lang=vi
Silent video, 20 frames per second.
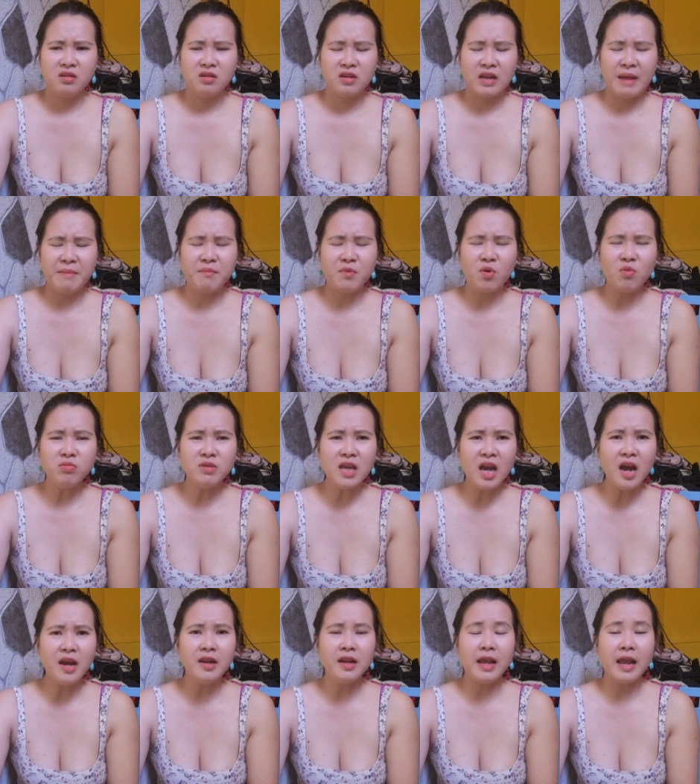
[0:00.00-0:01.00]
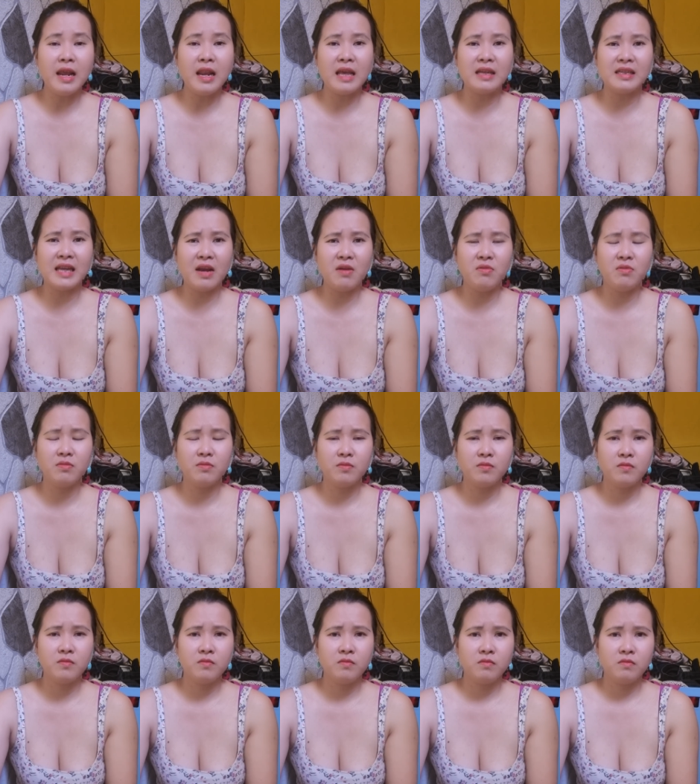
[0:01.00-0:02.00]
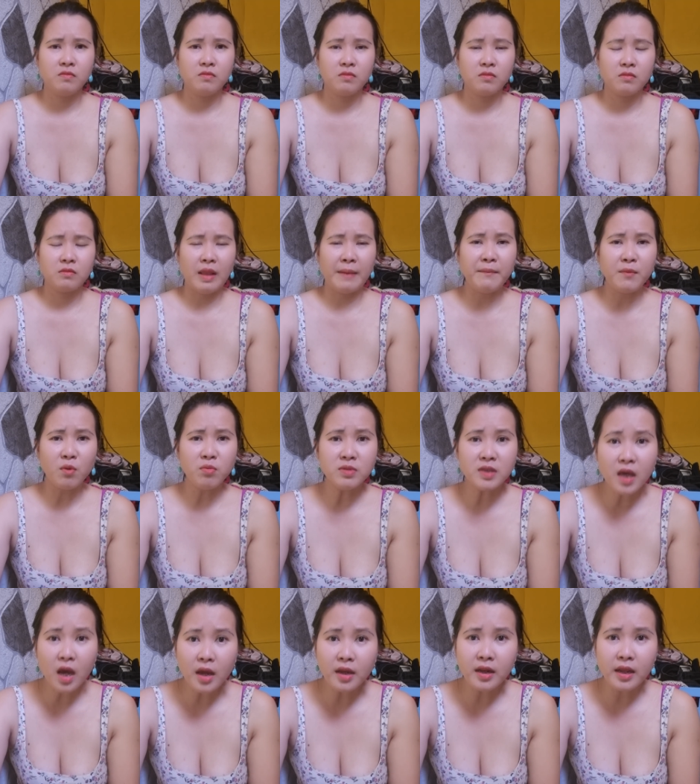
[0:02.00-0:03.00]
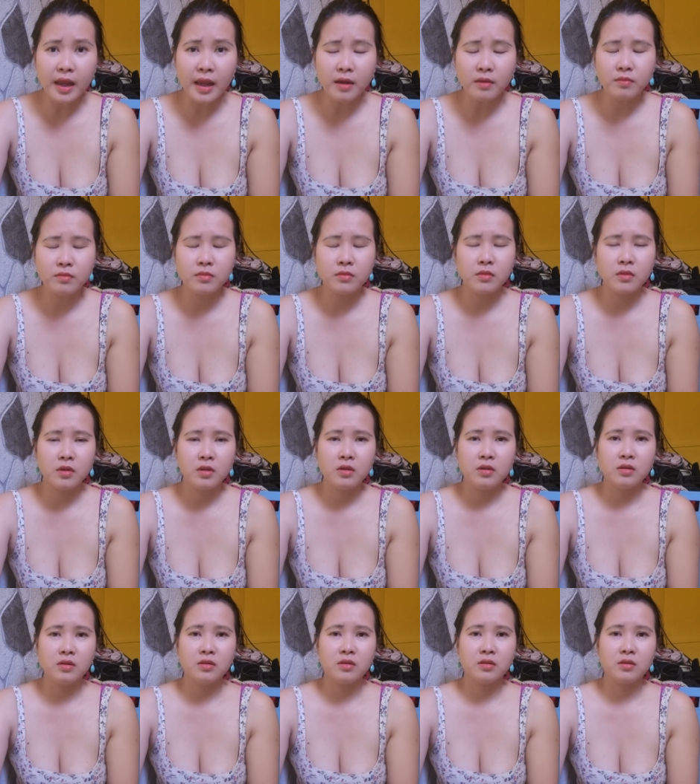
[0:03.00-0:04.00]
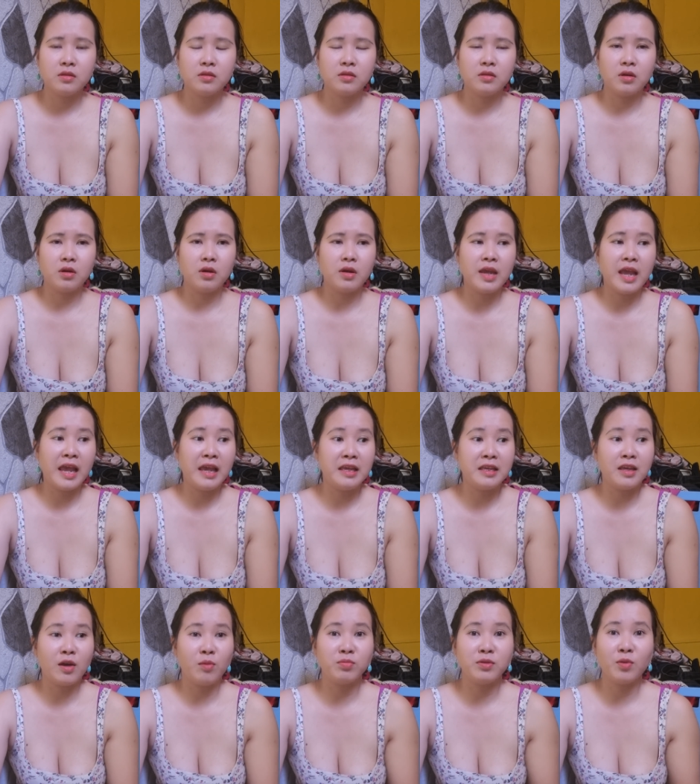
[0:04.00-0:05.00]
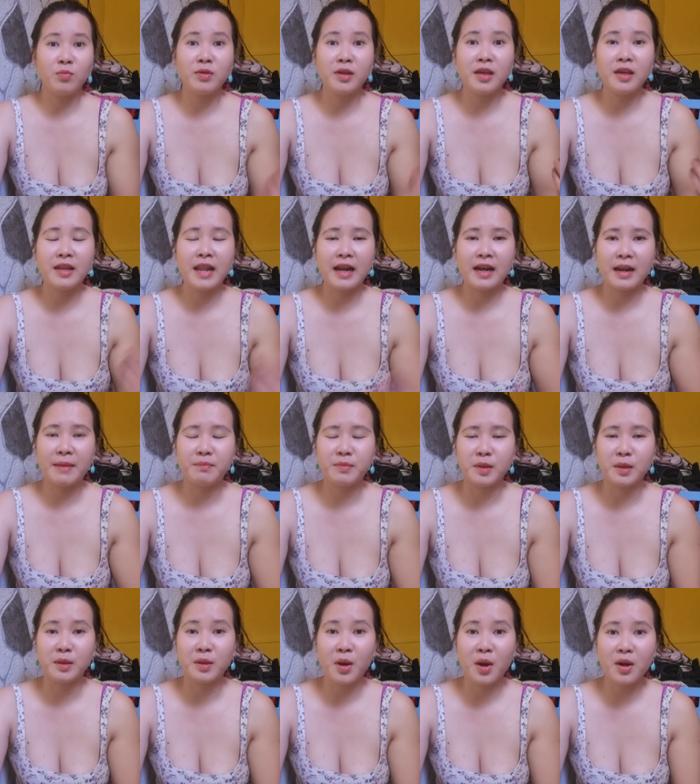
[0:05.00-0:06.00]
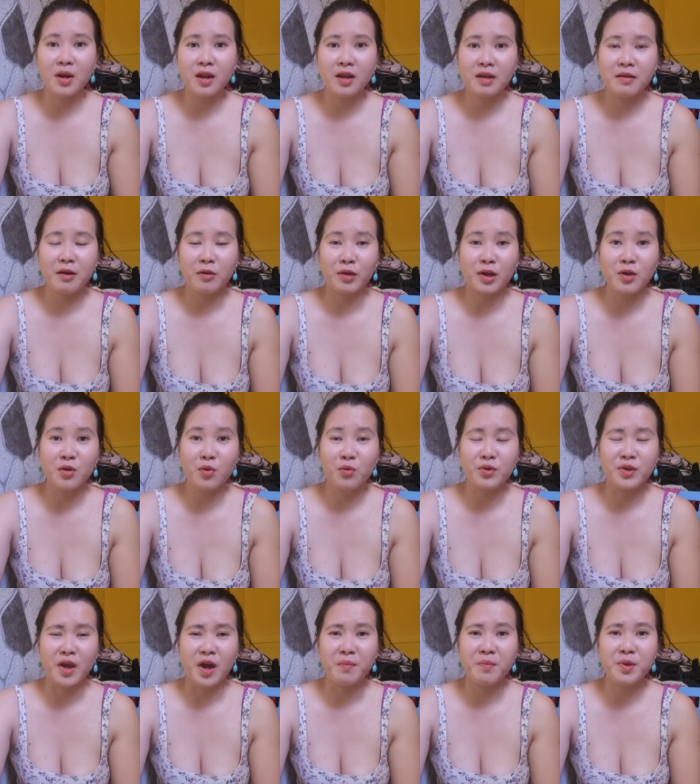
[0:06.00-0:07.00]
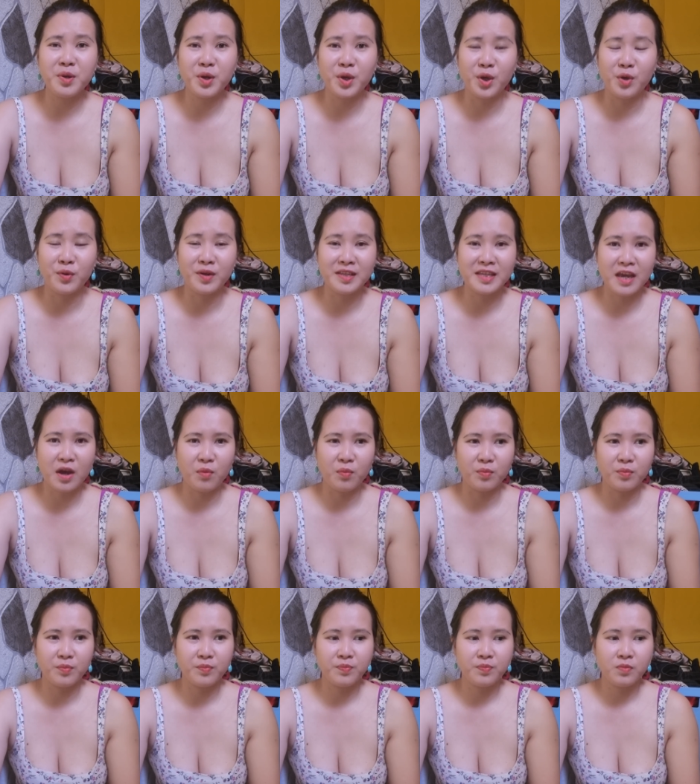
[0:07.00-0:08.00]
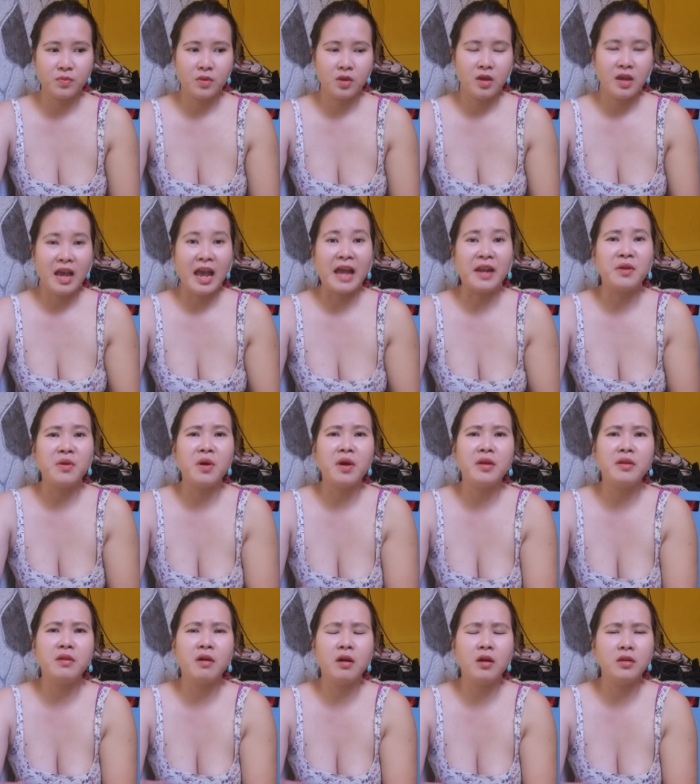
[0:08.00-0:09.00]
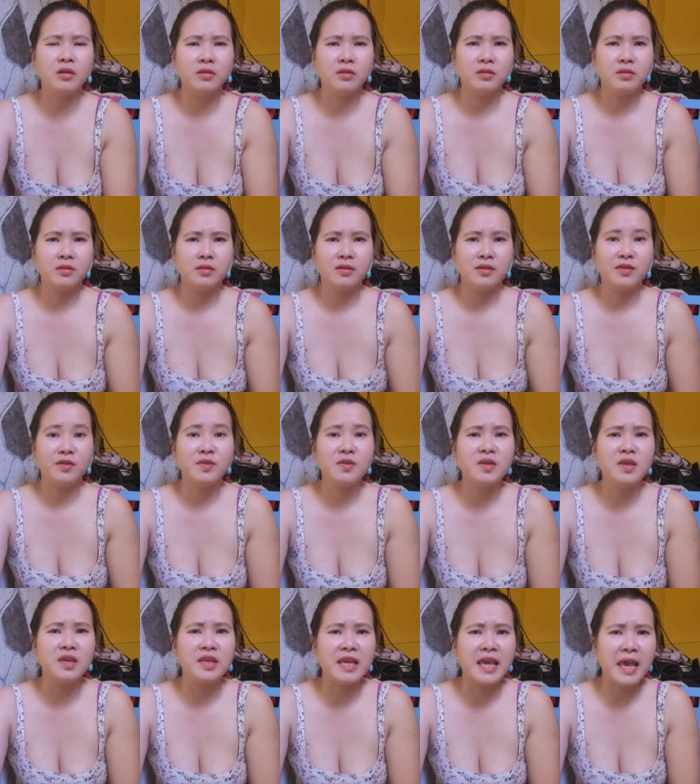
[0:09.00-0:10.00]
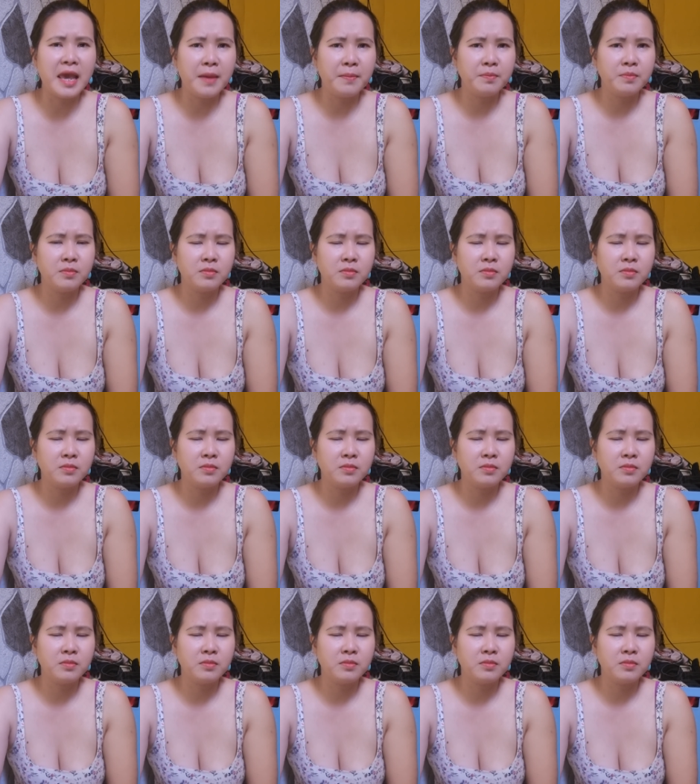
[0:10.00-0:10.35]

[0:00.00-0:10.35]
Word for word: nằm mà cũng chơi nè là sao nằm mà cũng chơi nè trời hay chồng trong kia đang làm chuyện đó đó có đầu cái cô vợ mới khiều anh chồng anh ơi anh ơi gì em